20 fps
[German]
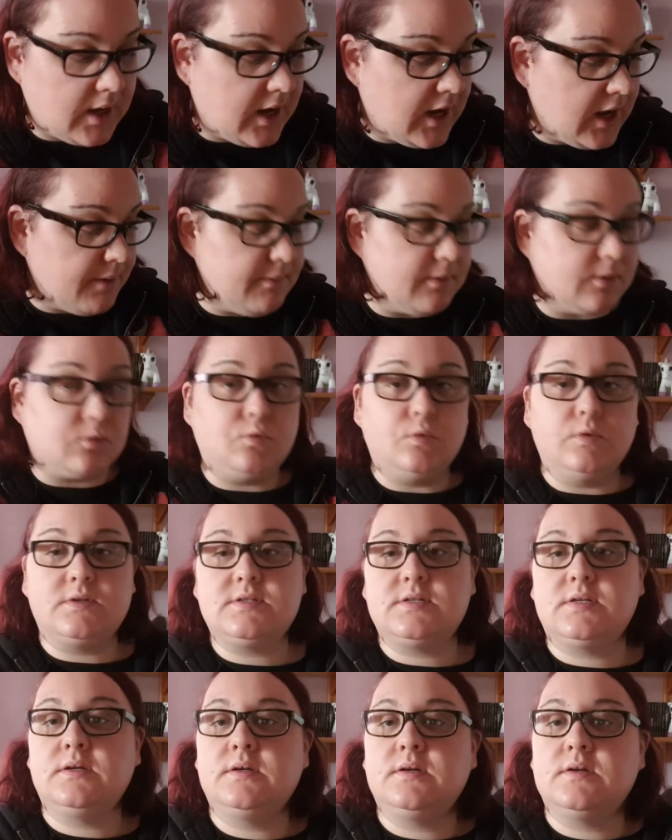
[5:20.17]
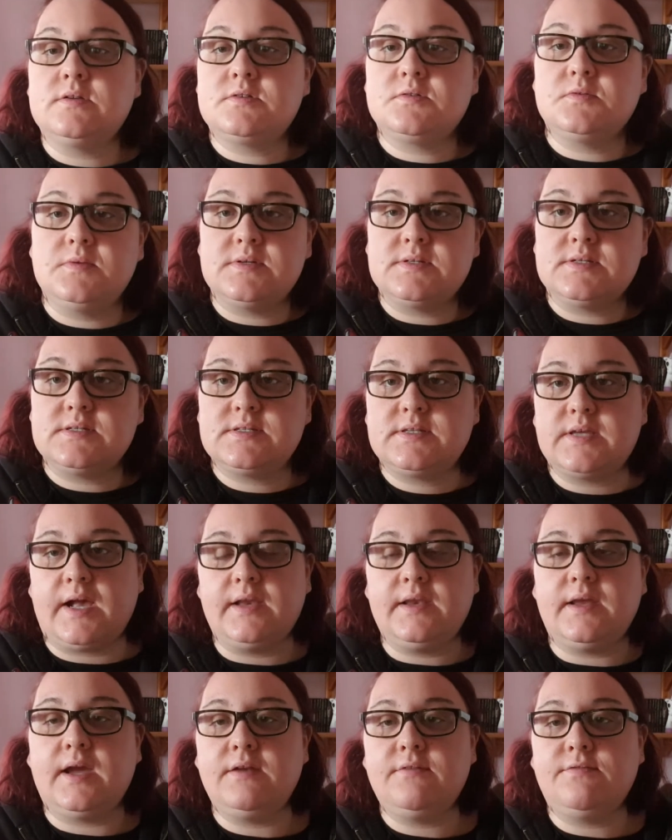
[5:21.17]
Aber gut, so ist es
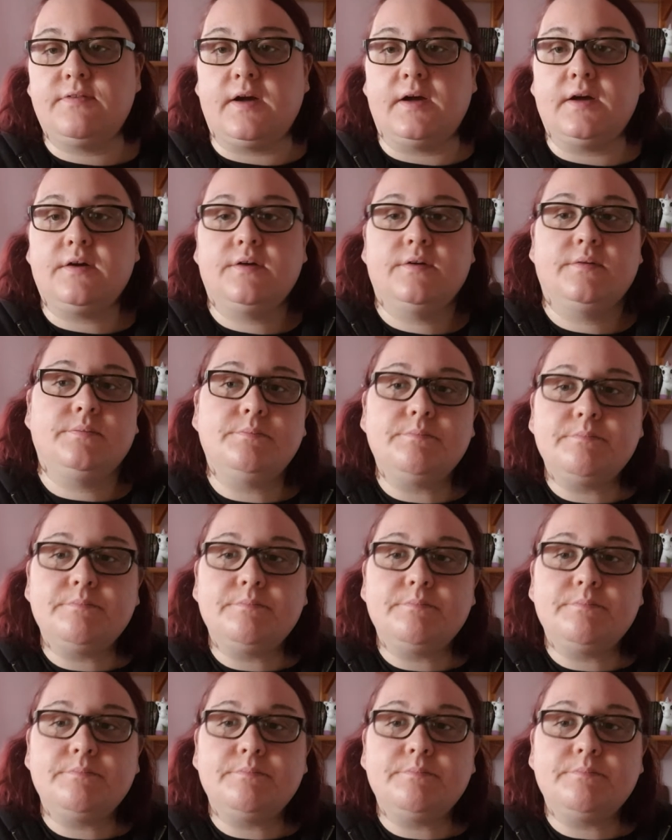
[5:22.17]
halt einfach.